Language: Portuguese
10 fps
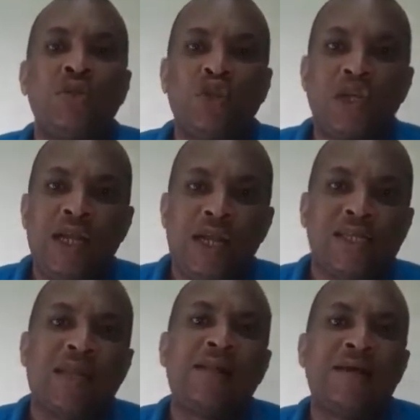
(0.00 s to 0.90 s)

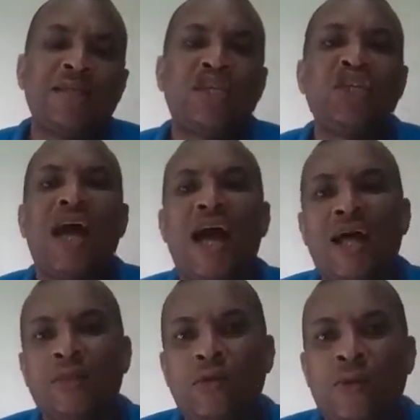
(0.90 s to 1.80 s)
utilizam dança
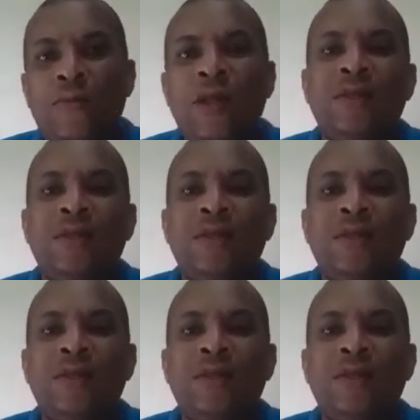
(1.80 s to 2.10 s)
teatro,